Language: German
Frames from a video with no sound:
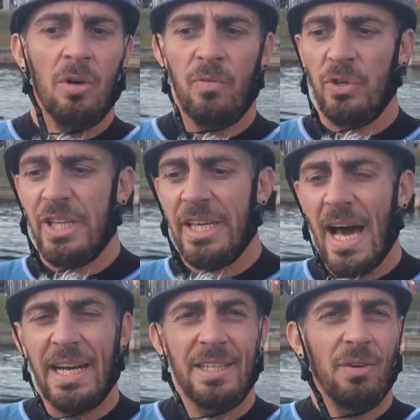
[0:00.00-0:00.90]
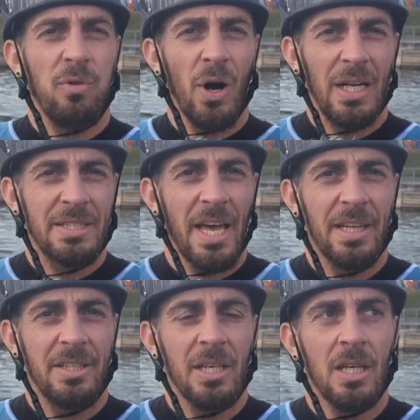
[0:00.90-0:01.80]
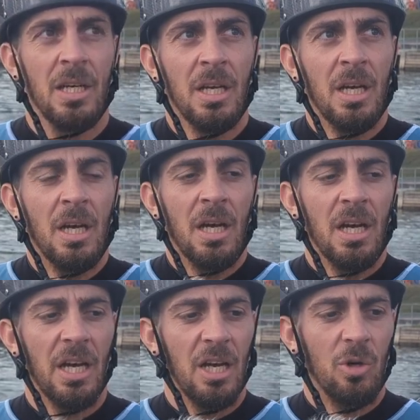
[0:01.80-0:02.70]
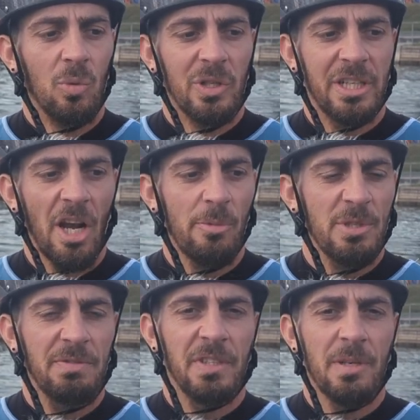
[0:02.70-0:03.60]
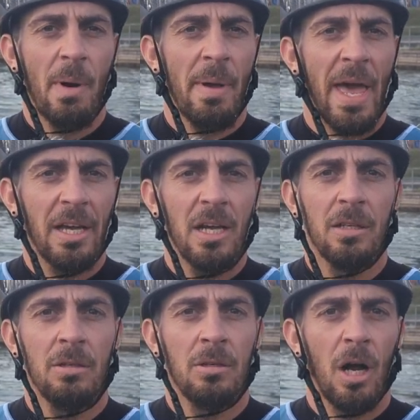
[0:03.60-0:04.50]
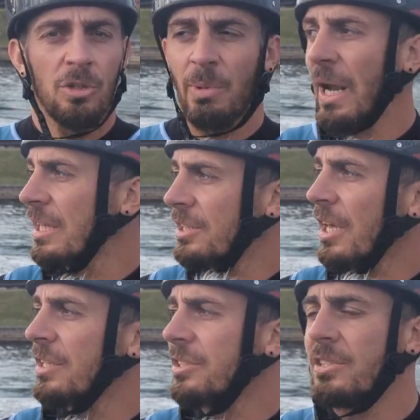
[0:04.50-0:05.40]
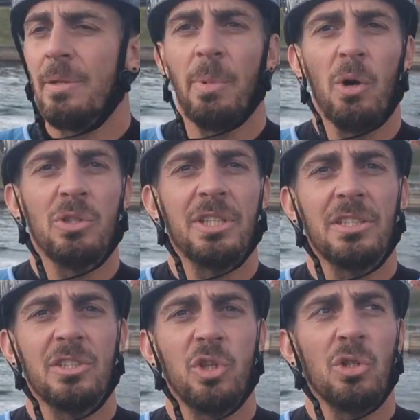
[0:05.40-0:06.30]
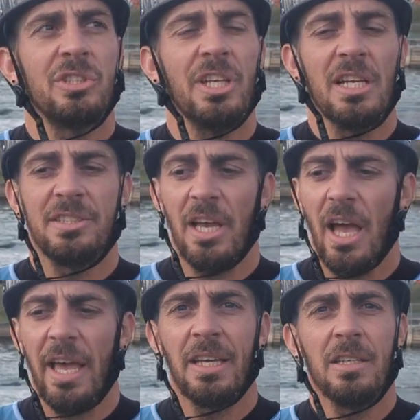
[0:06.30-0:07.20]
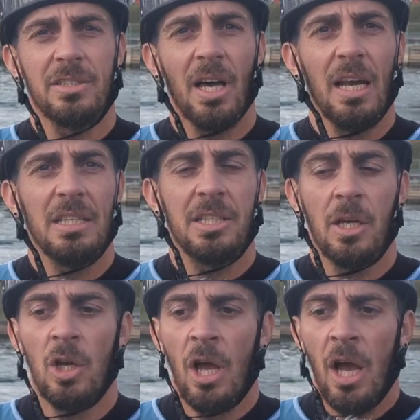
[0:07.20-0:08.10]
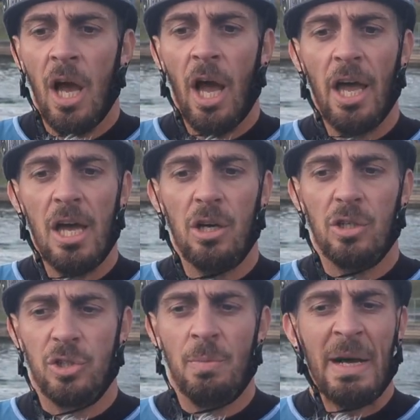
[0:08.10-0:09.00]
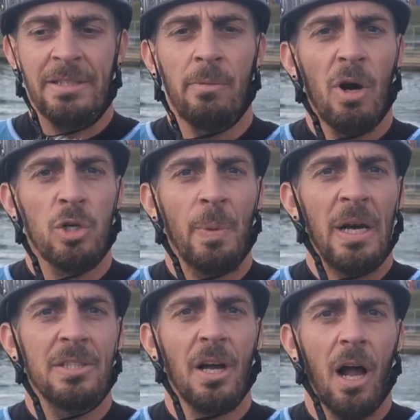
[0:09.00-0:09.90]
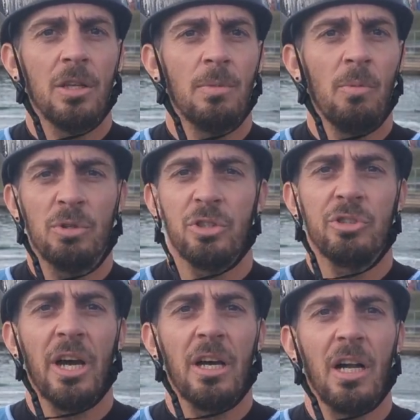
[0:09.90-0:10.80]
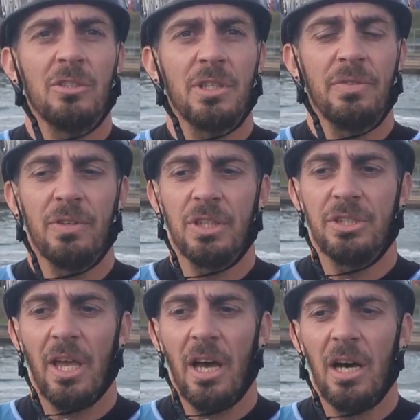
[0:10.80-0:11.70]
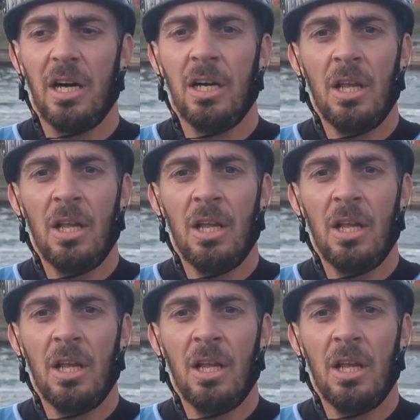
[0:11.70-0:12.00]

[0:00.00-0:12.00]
von den Jahren davor halt kennt. Äh, und ich glaube, das wird immer enger. Also man hat es ja jetzt gesehen bei uns, dass es schon sehr, sehr eng ist alles. Äh, so macht es aber auch Spaß. Also man muss auch sagen, also ich finde es eher